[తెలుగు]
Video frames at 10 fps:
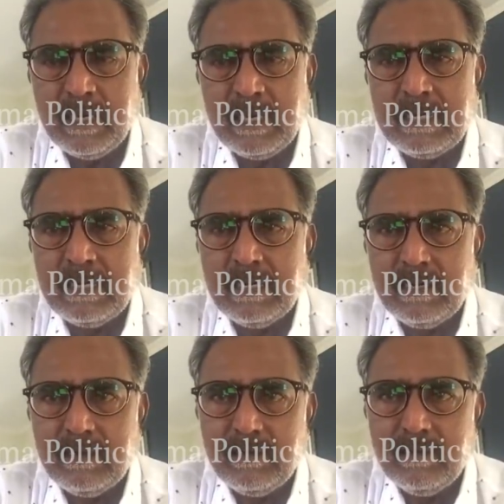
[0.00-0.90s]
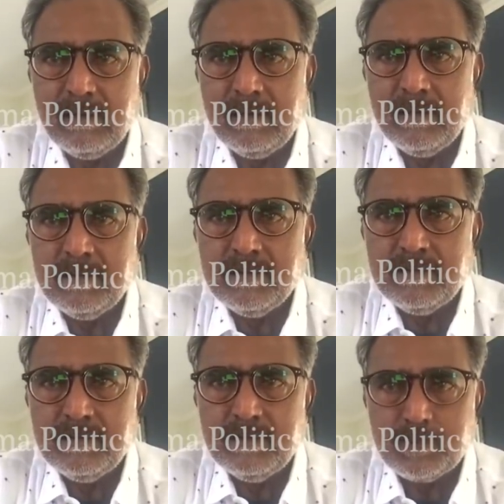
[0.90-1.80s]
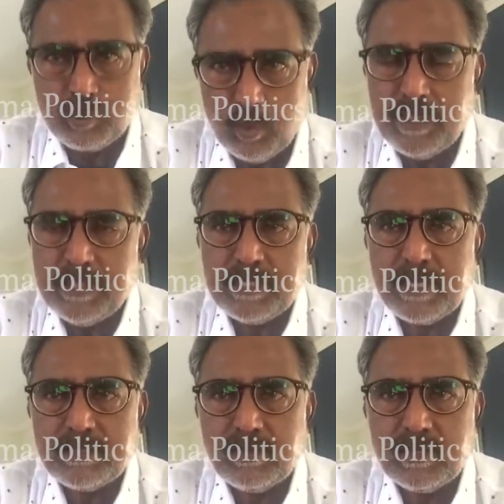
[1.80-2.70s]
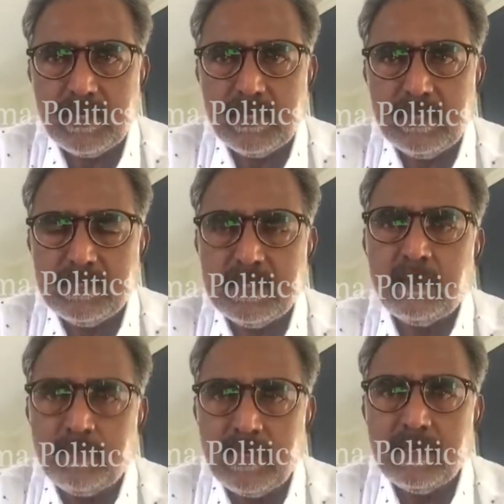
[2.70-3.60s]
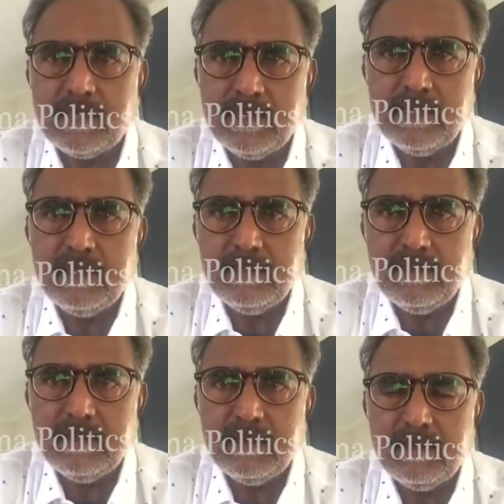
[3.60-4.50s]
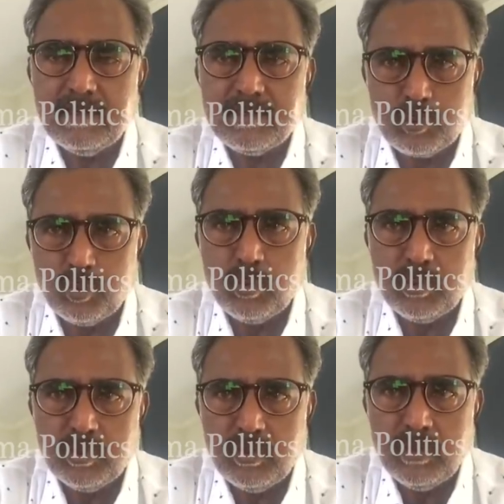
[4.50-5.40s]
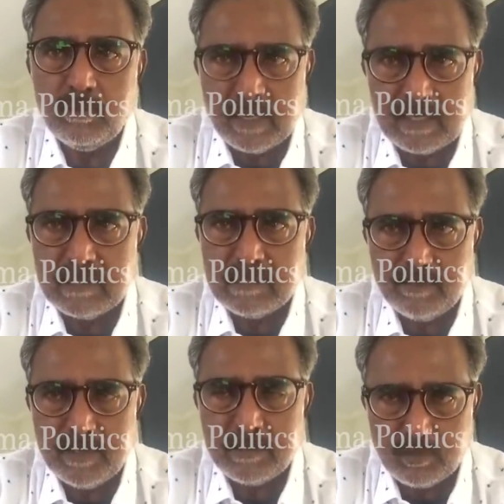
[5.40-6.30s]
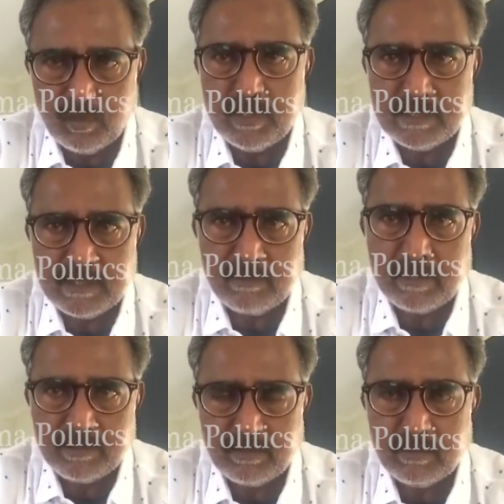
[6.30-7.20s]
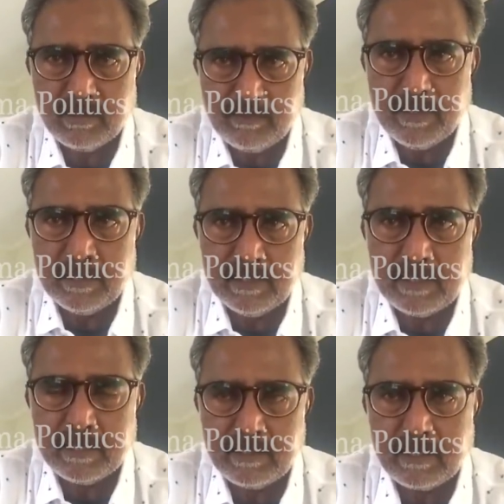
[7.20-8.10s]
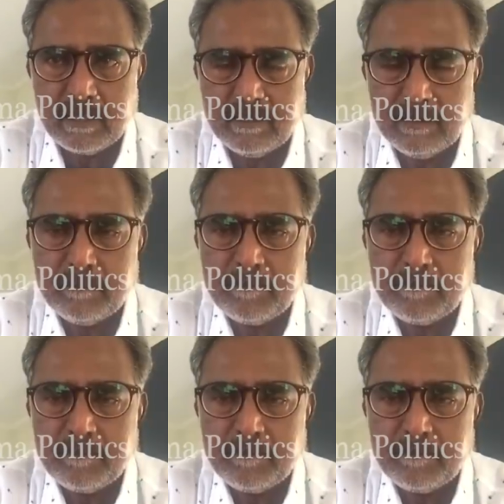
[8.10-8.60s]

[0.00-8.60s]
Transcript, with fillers: ఆయన స్కూల్ టీచర్ యాక్చువల్గా చిన్నపిల్లలకి స్కూల్లో పాఠాలు చెప్పేది స్కూల్ టీచర్ యాక్చువల్ బిగినింగ్ కెరియర్ ఆయన